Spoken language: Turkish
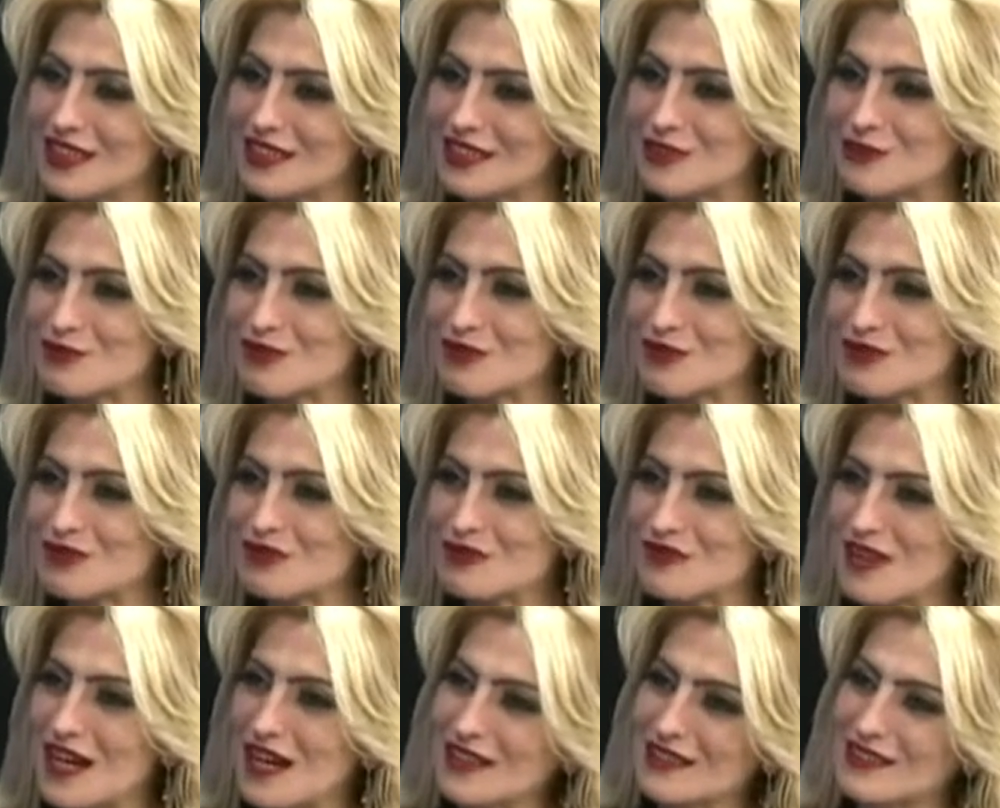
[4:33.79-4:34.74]
Tabii
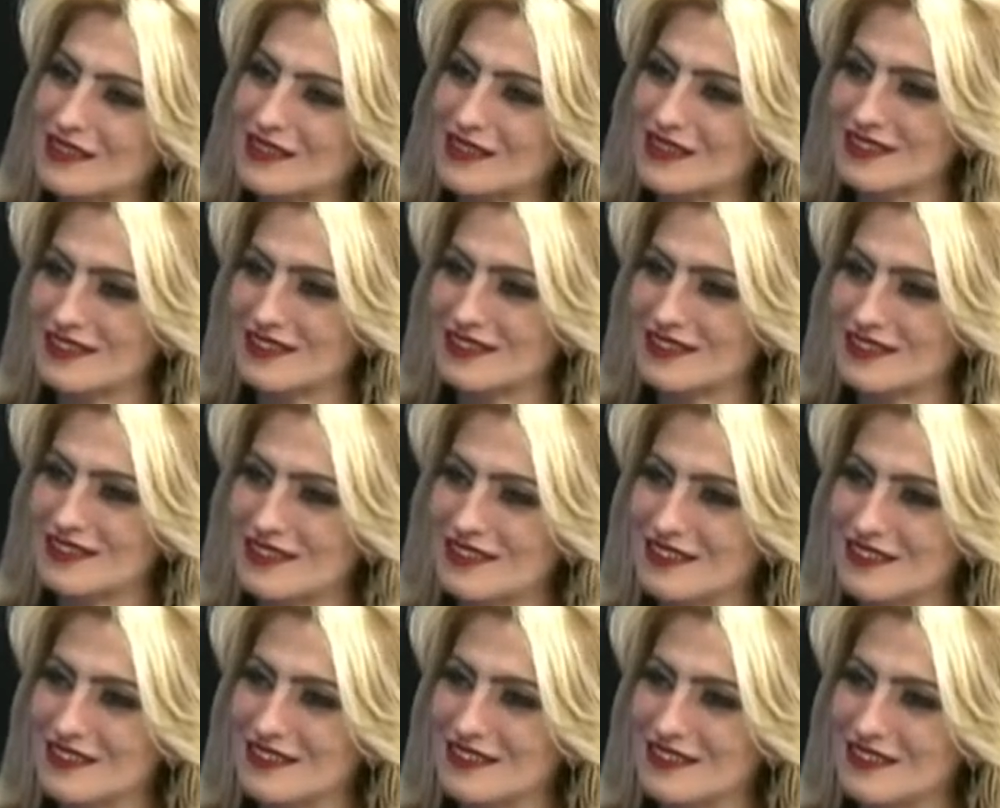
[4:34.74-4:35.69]
farklı
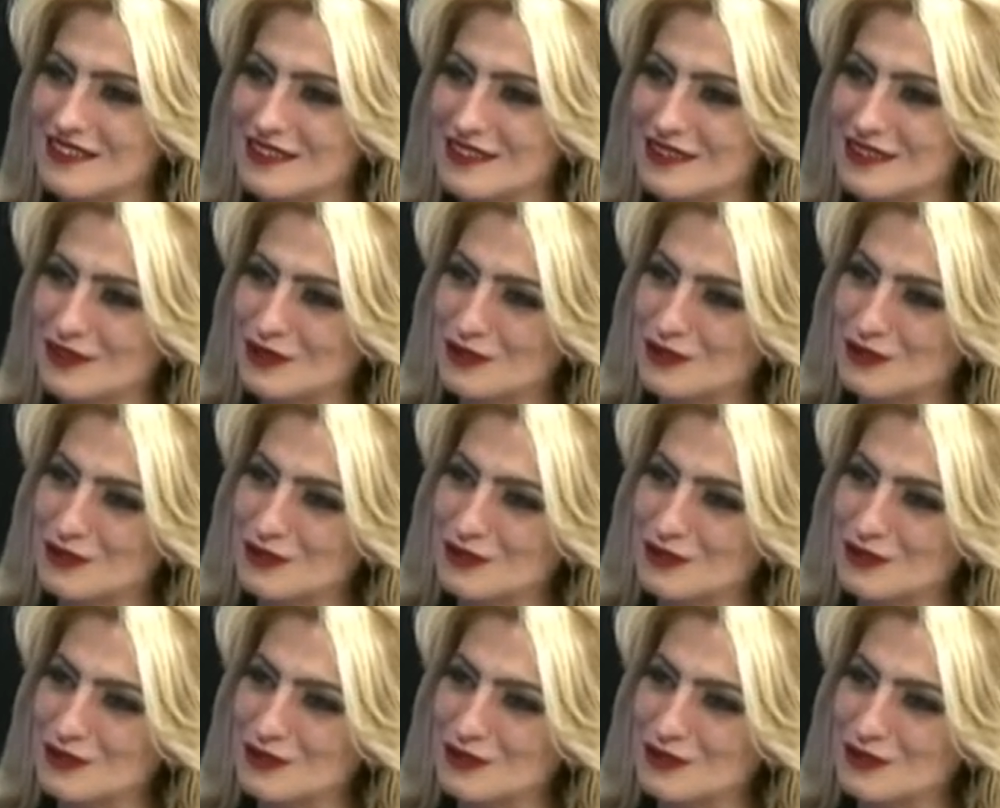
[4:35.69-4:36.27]
e,